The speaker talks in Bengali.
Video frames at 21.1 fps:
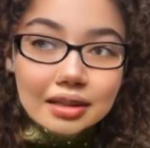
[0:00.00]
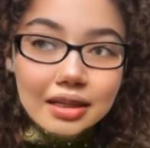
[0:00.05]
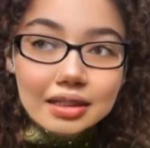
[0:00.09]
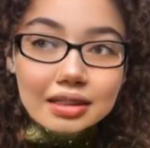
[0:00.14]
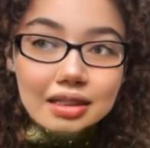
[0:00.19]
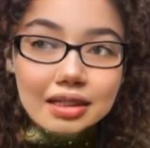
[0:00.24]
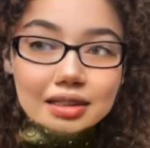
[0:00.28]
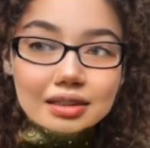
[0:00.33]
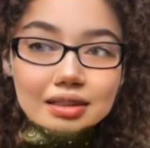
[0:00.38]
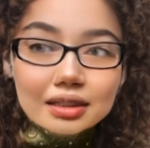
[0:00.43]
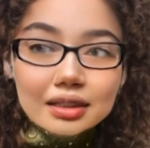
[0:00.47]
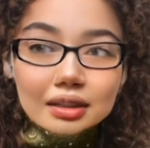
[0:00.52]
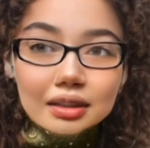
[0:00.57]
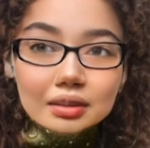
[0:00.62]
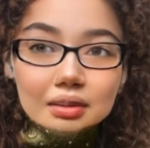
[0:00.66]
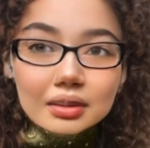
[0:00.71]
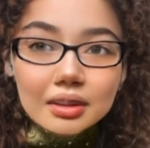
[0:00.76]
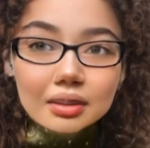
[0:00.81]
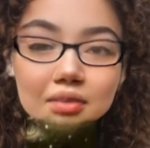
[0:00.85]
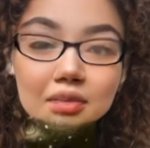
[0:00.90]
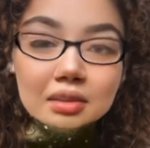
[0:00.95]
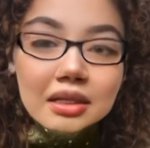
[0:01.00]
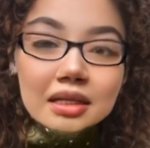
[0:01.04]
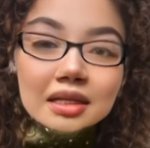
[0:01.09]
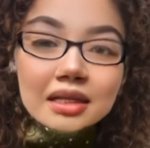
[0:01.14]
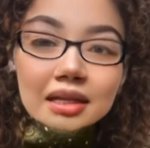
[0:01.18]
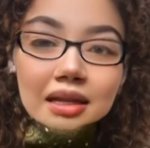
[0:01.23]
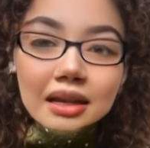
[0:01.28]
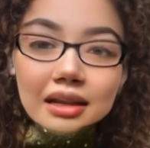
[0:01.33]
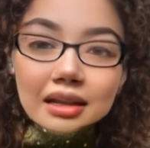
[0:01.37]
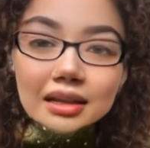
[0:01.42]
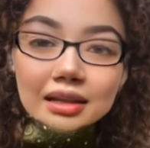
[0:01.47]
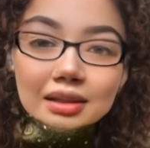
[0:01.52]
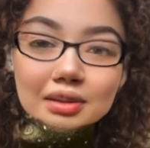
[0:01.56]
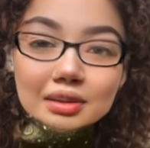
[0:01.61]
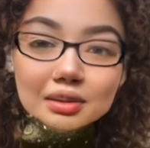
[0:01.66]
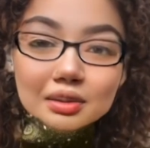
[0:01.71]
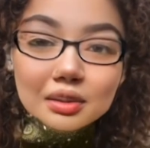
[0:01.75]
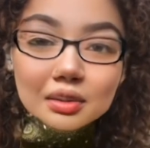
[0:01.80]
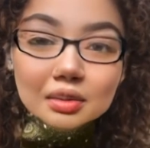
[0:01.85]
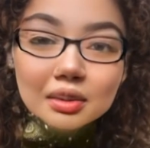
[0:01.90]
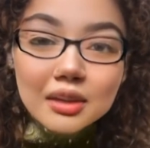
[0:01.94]
এটা একটা মিডিয়া কিন্তু
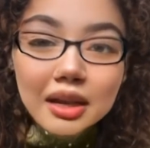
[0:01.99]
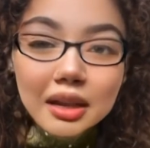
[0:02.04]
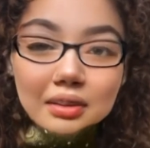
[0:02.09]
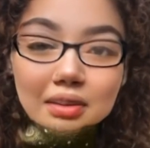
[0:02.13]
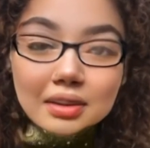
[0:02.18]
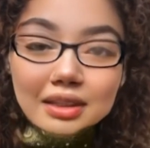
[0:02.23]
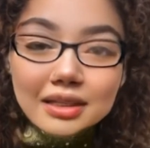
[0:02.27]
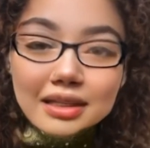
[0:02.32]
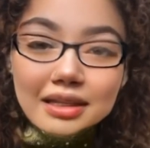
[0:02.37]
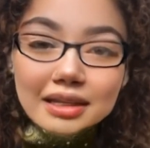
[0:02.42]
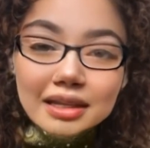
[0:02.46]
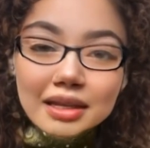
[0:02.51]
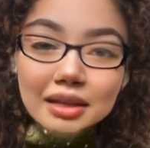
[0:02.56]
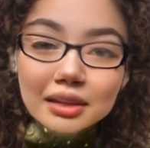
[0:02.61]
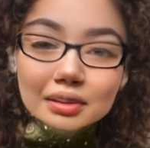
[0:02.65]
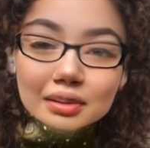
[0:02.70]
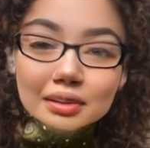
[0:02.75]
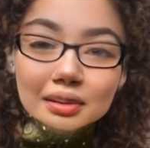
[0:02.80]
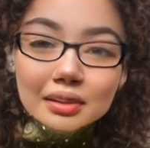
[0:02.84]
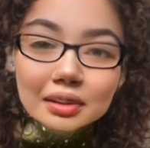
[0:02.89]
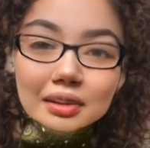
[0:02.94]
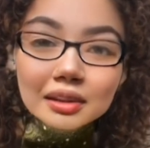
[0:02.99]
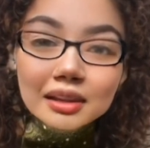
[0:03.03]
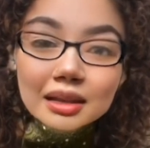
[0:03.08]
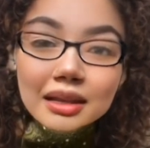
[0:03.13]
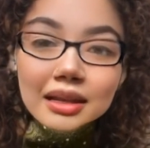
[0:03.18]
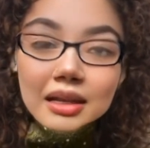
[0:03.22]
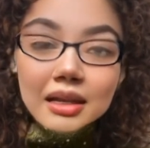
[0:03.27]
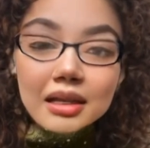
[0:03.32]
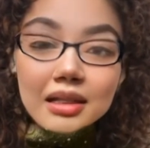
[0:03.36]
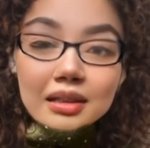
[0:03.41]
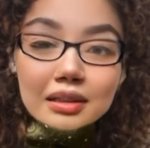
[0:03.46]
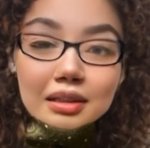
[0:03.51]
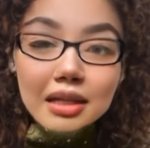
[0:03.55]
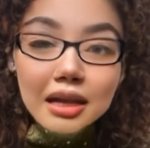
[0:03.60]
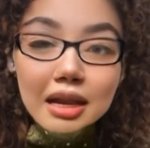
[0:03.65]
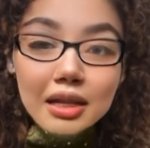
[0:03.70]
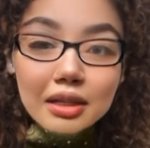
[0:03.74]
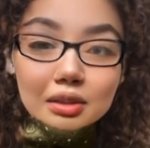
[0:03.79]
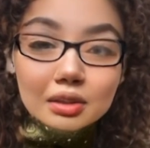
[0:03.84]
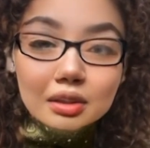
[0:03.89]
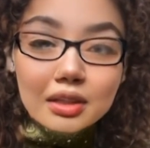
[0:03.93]
তোমরা আমাদেরকে এগুলো
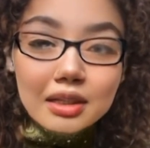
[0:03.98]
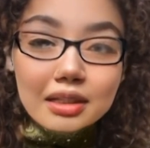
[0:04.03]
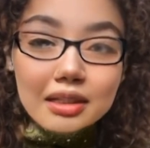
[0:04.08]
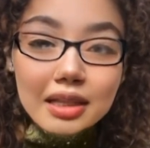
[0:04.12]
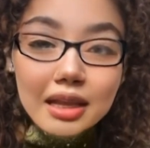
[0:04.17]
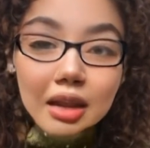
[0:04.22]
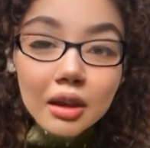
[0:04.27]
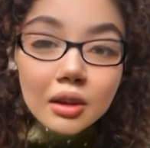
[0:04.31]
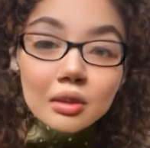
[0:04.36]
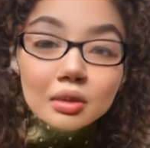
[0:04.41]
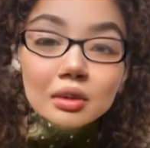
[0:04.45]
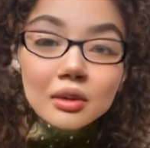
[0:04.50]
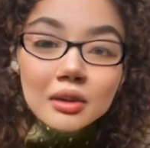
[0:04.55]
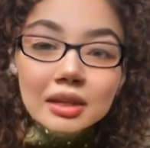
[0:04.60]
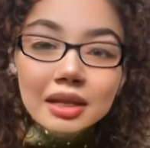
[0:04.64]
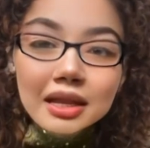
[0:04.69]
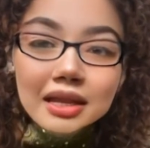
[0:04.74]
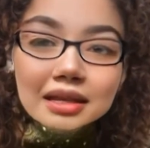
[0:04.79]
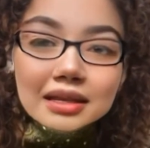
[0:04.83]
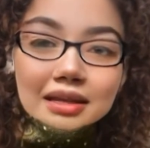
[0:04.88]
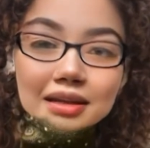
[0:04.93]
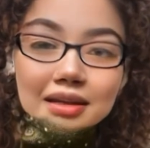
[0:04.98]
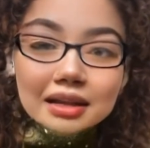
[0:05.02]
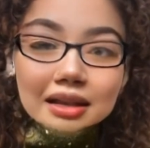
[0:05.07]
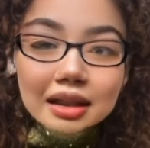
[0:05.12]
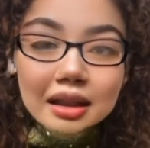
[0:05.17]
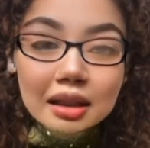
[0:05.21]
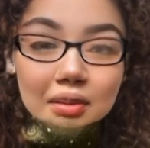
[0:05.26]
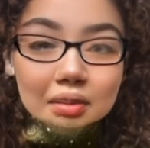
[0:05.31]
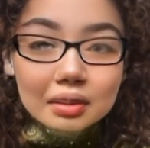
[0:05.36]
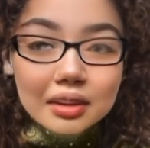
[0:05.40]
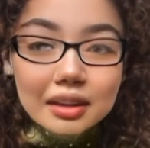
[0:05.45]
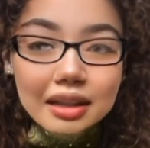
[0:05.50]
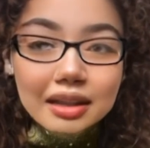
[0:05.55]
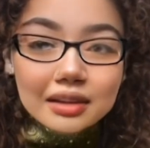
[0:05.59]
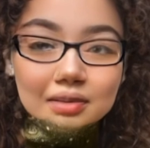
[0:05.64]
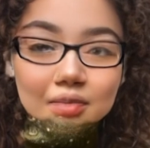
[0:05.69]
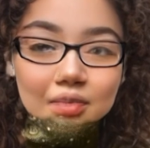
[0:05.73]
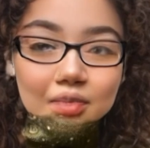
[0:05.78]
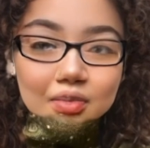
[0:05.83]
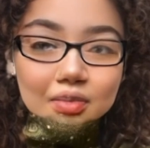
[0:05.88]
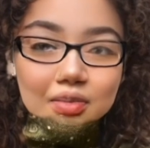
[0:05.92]
ধারণা দাও বলেই আমরা
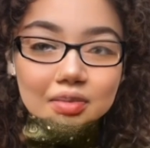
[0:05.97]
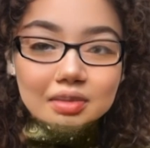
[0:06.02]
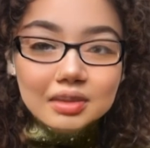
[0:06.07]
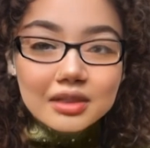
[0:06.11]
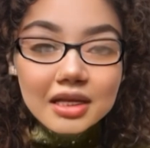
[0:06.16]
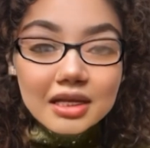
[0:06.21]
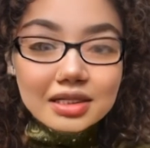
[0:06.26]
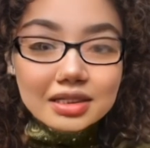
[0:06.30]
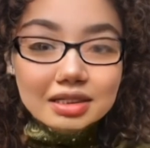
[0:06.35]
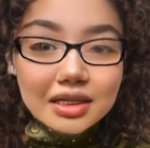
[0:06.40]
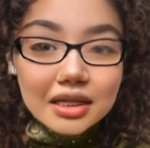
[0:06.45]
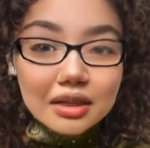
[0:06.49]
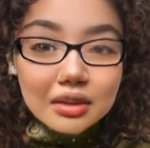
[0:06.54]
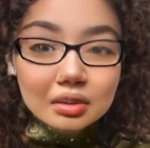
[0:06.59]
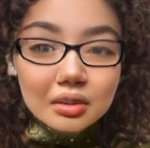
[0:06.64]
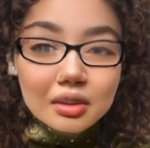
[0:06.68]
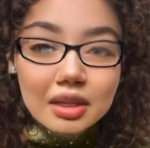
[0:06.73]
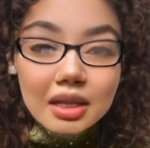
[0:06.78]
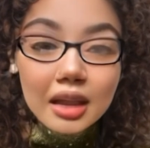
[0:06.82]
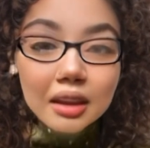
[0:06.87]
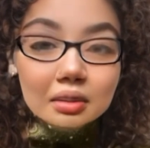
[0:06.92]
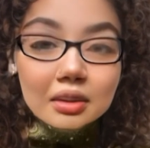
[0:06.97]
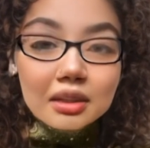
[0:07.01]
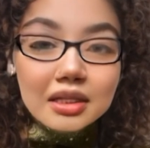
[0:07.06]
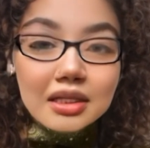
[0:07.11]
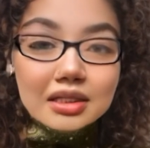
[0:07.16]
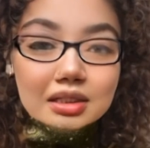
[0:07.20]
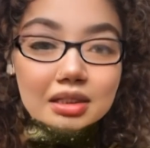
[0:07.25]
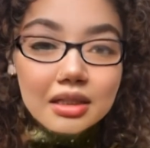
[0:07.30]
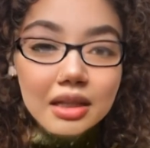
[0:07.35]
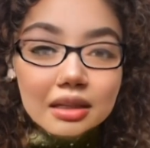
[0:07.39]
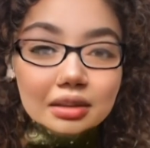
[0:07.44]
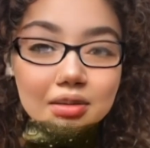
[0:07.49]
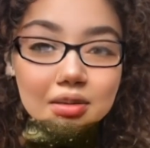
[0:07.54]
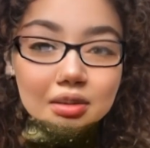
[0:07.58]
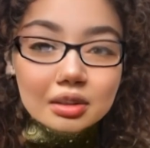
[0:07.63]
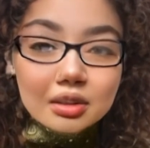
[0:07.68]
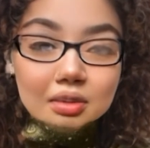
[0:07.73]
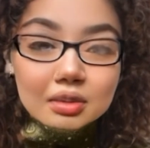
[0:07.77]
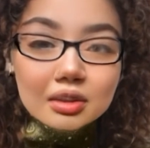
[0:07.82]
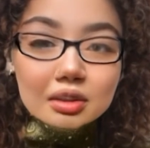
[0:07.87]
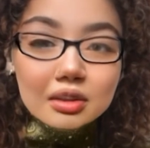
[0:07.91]
চেষ্টা করি আমাদের সাধ্য
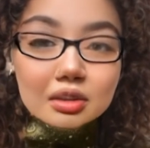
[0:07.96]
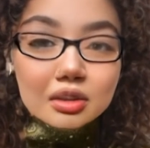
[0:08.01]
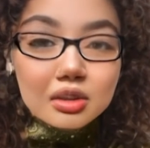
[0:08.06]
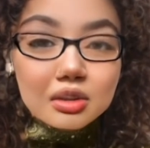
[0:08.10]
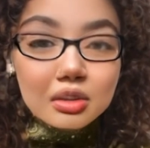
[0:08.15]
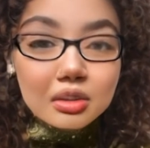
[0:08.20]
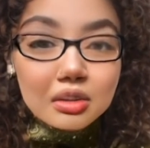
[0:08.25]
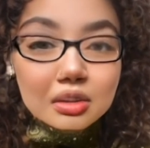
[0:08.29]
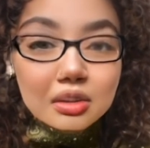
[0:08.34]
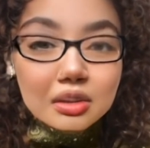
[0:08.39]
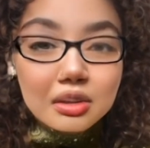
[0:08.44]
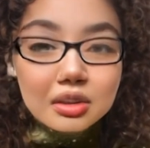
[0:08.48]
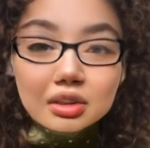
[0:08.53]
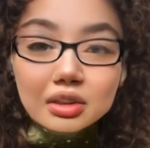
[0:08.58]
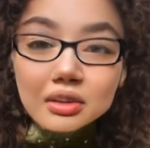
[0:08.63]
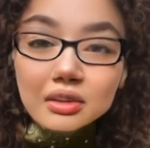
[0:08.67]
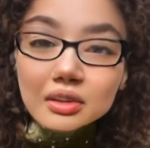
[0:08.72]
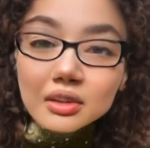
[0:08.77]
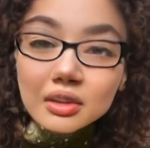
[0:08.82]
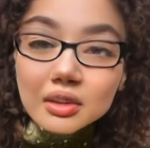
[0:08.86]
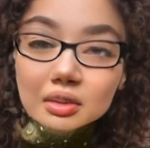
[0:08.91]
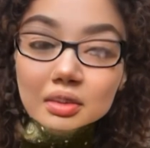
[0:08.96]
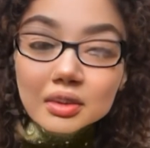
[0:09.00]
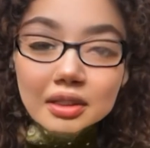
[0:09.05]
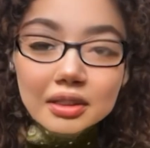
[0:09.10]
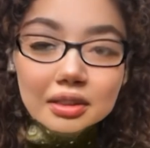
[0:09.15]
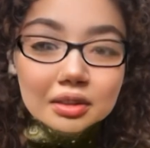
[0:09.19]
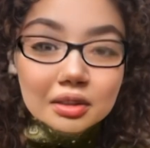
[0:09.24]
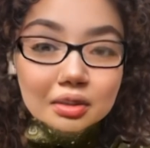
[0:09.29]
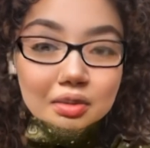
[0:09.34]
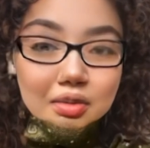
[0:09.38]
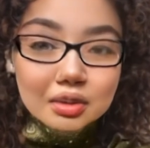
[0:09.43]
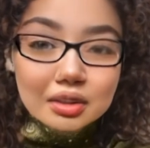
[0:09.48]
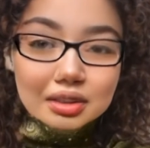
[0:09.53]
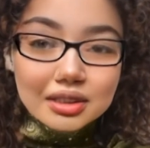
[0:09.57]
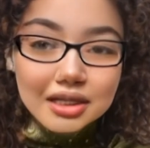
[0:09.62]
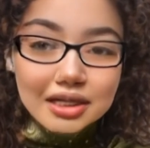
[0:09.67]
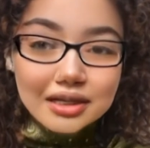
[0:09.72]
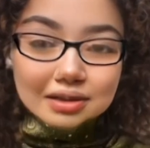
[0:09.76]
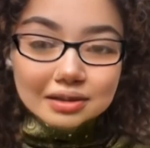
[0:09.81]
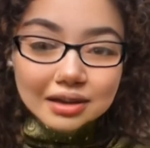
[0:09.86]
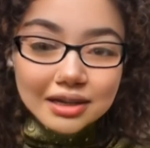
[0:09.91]
মতো সুন্দর সুন্দর ভিডিও
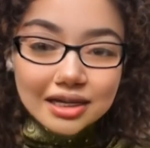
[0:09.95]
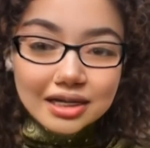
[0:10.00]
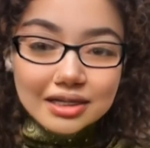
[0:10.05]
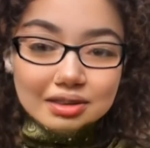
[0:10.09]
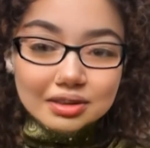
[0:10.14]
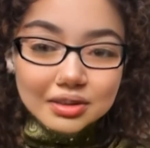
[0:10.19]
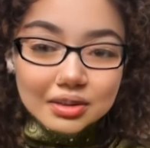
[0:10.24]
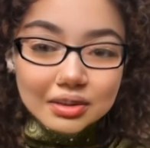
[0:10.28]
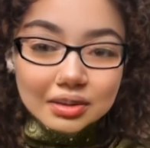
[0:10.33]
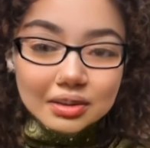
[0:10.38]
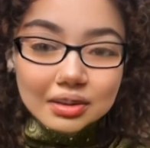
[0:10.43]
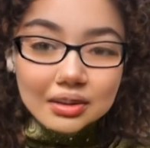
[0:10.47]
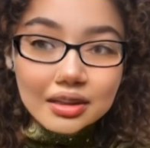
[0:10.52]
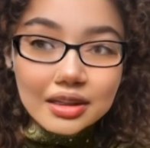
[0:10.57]
প্রচার করার জন্য